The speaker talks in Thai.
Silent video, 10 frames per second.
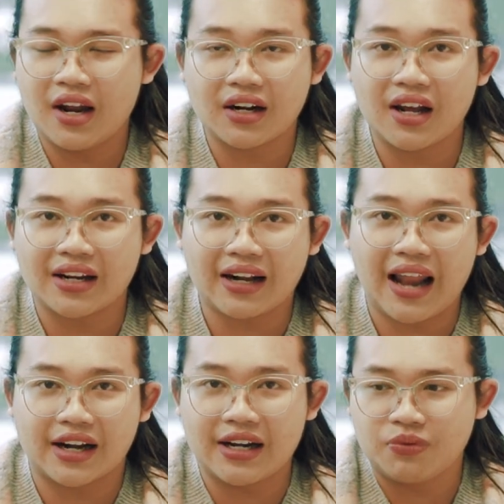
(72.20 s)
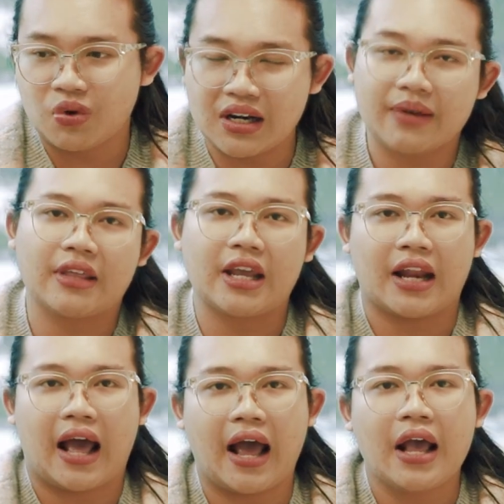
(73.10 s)
เลิกเลิกลักลักลืมนู่นลืมนี่
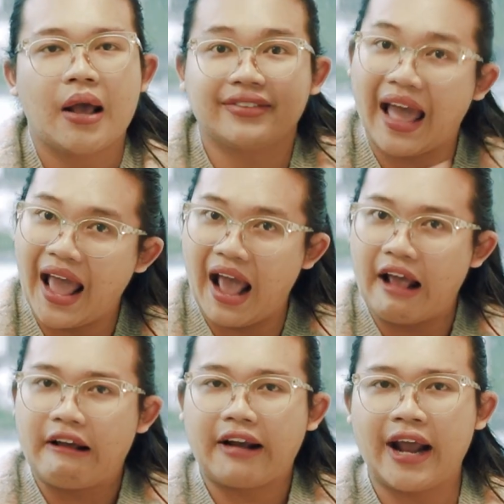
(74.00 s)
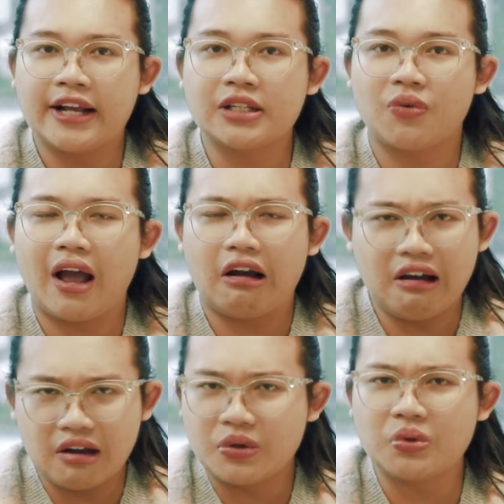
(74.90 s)
นะคะ แต่ใครรู้สึกว่าอ๋
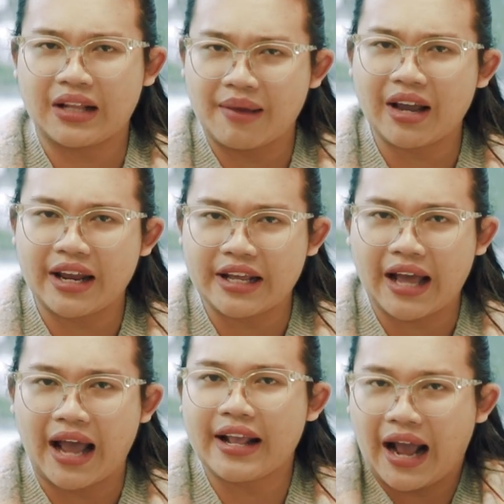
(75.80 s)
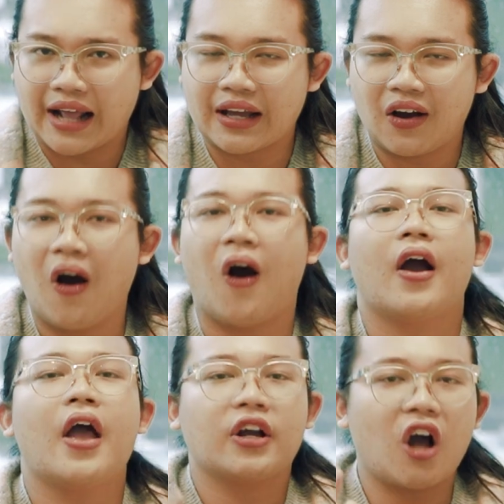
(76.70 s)
อหนูจะทำยังไงดีคะอยากหาทางออก
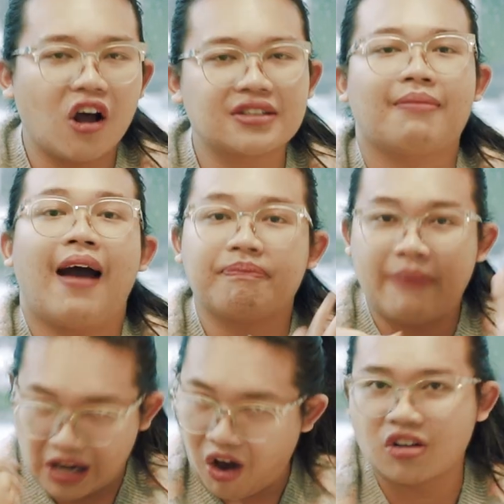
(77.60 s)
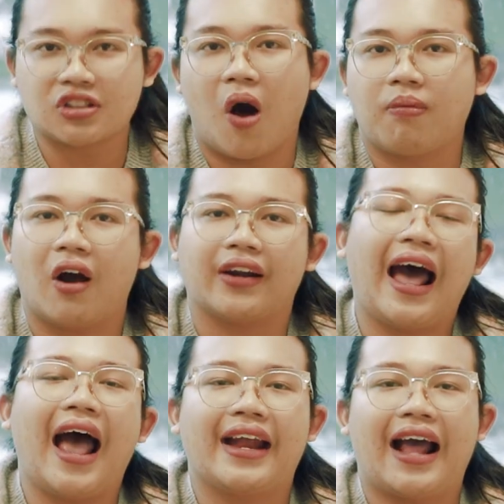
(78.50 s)
ก็สามารถไปลองสอบก่อน
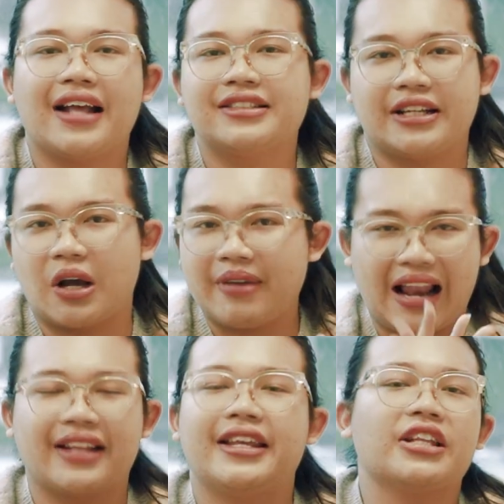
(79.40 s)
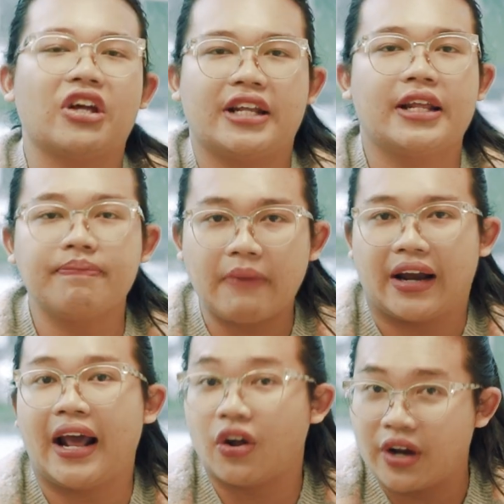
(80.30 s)
ได้นะคะ จริงๆก็มีหลายที่ตอนนี้ที่เปิ
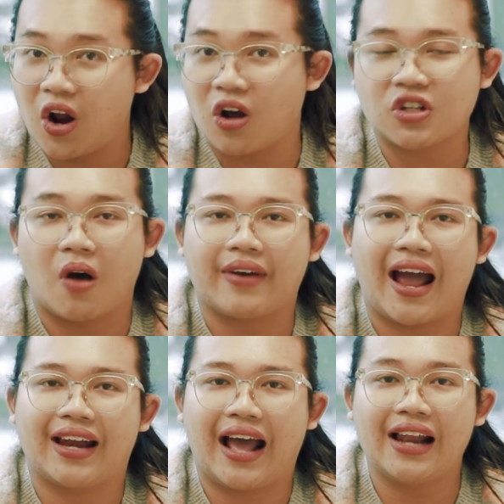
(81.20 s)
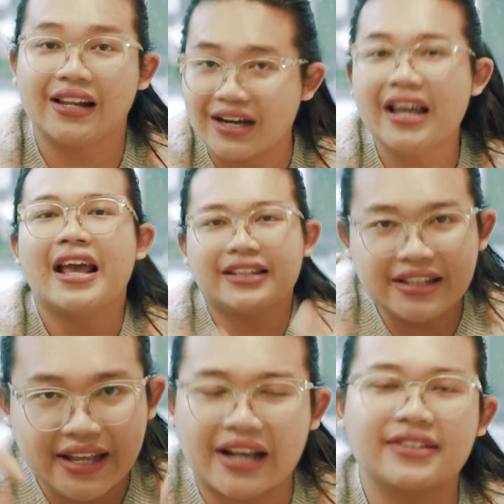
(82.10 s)
ดให้เราได้ลองสอบกันนะคะ หรือที่
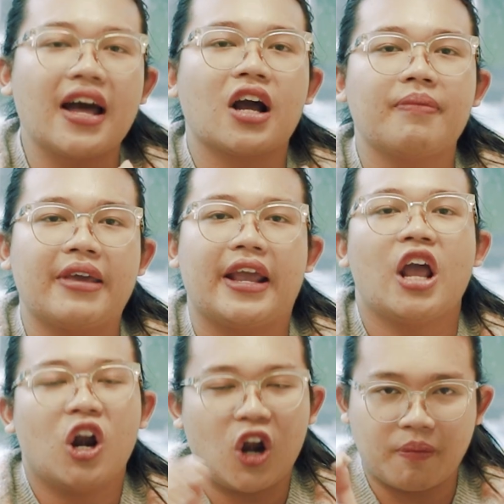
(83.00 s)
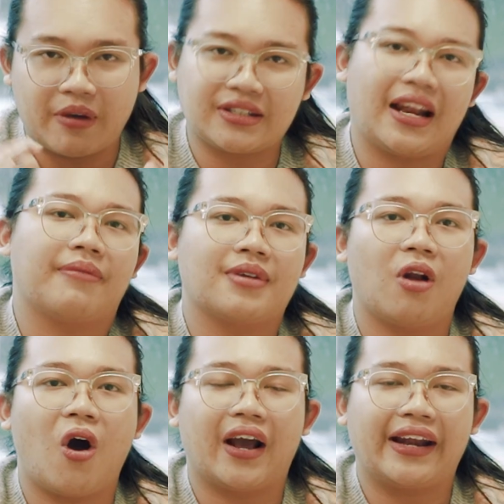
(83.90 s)
ทีแคสเตอร์ก็มีลองไปสนาม
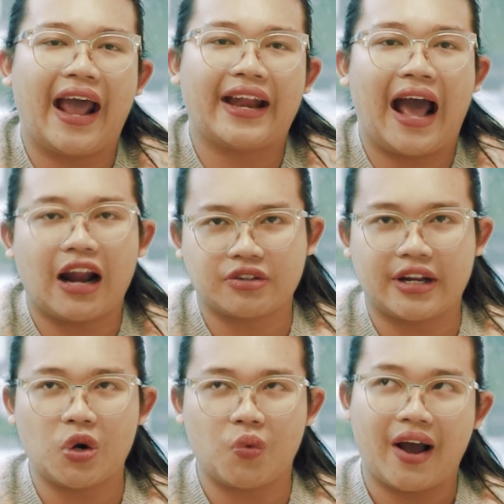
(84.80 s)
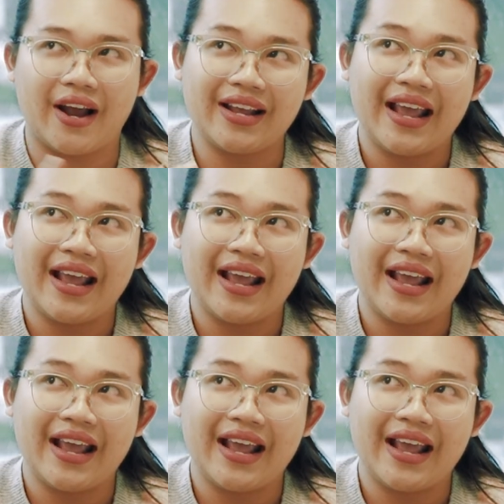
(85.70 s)
จำลองกันได้นะคะ เราจะได้รู้ว่าเฮ้ย